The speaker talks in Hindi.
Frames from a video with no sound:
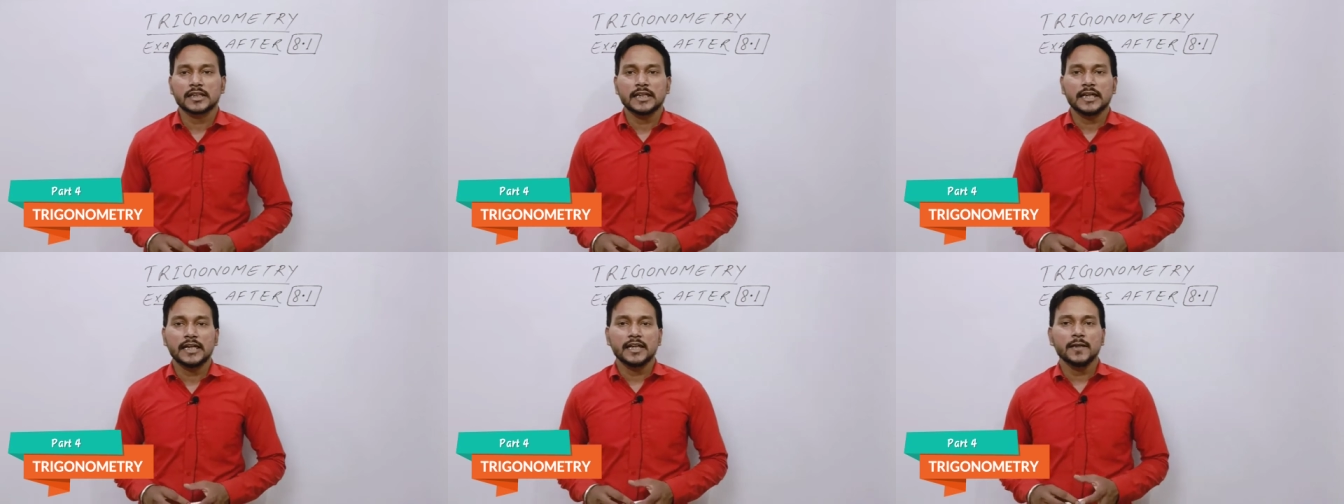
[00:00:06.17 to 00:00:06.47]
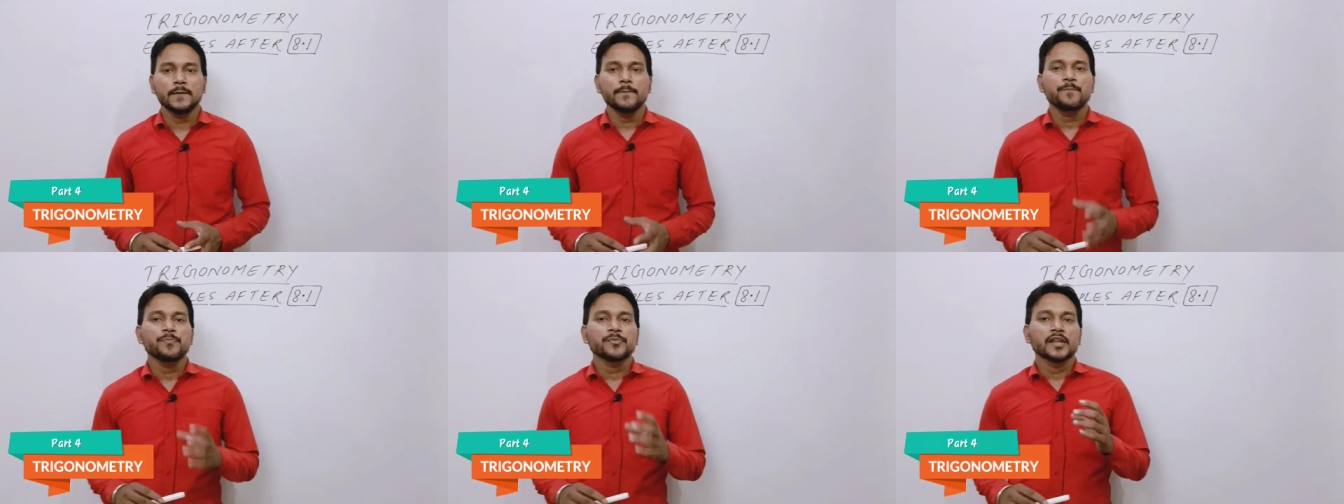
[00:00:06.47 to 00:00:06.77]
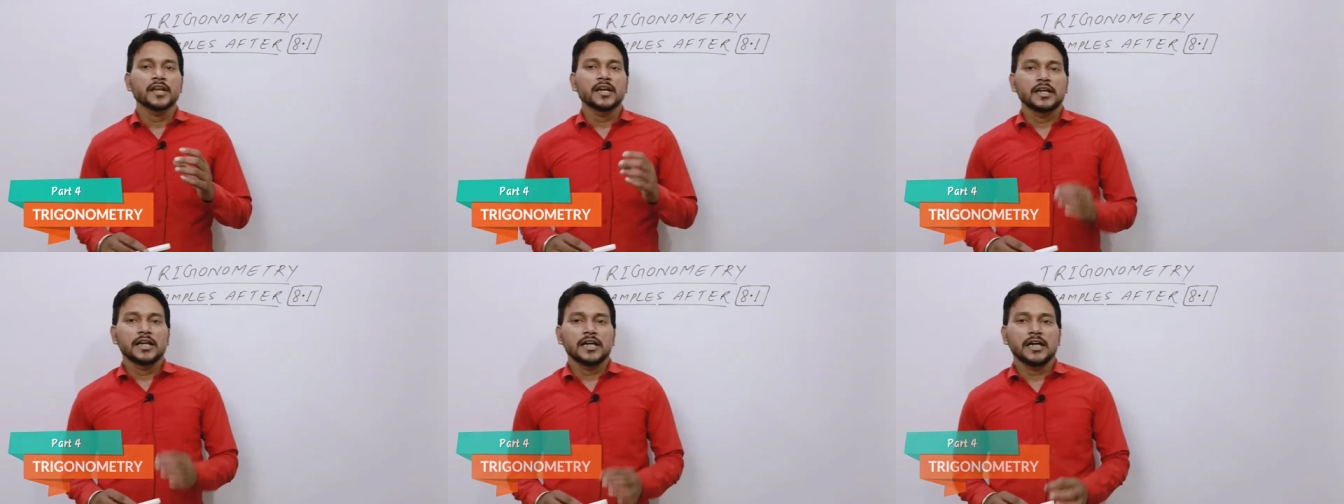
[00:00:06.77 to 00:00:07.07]
आए हैं
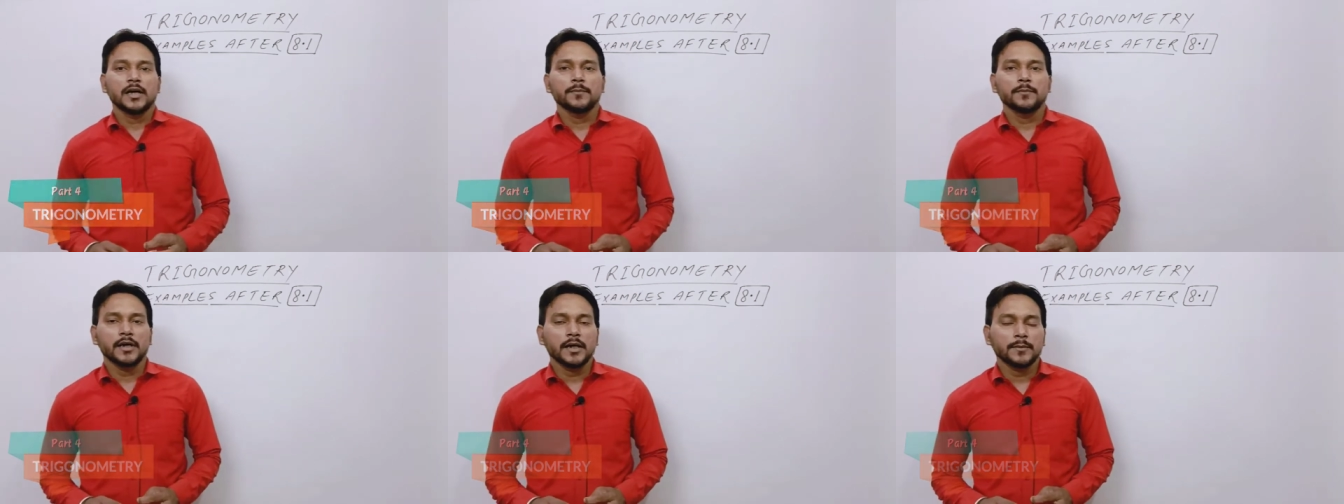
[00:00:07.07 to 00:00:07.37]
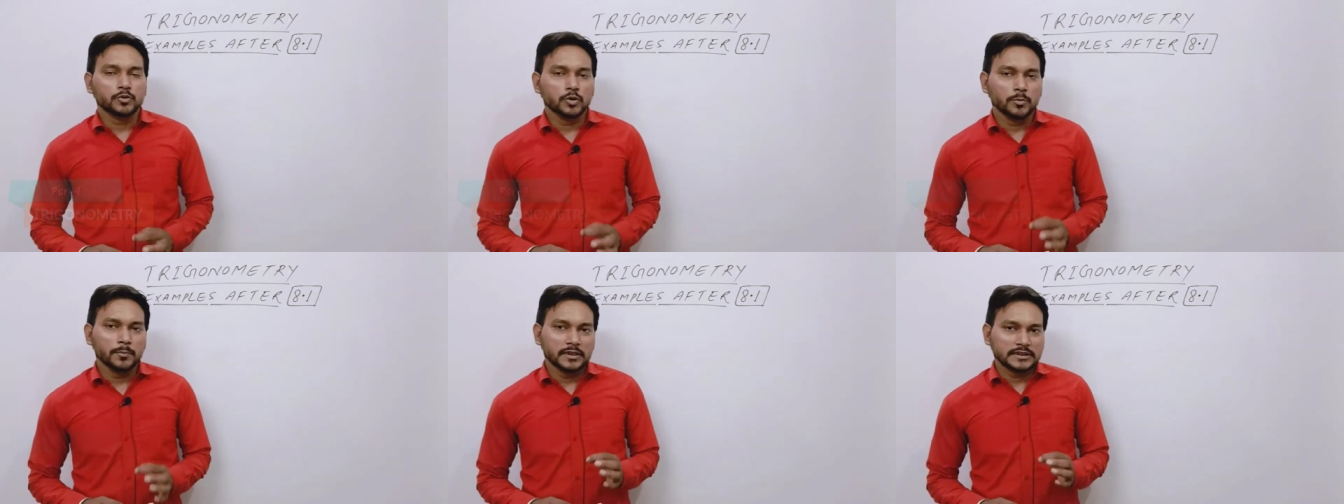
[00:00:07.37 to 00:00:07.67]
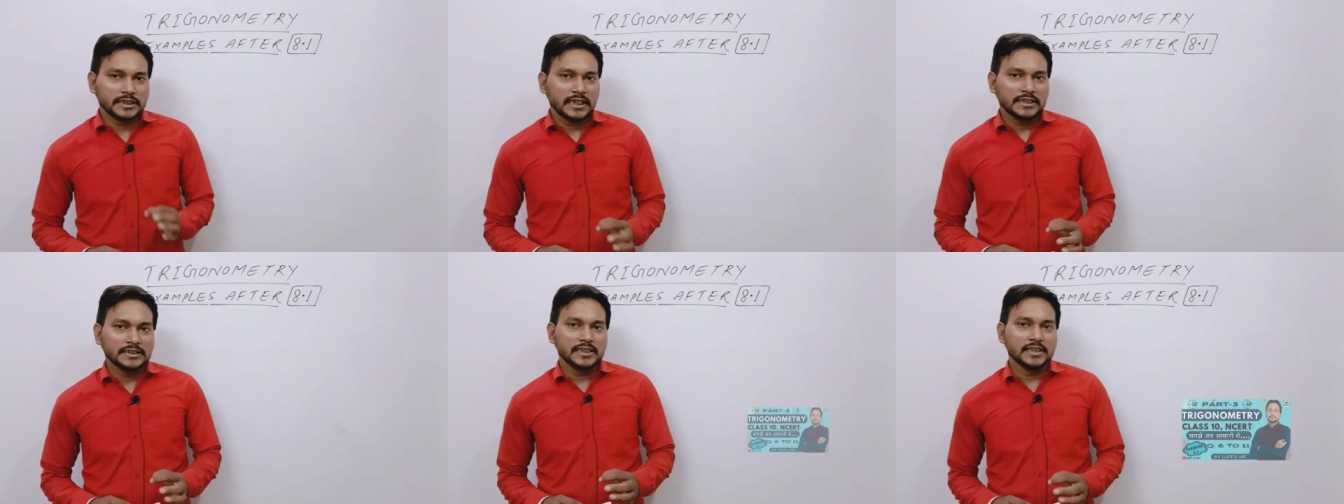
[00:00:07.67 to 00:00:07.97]
अब आपको बता दें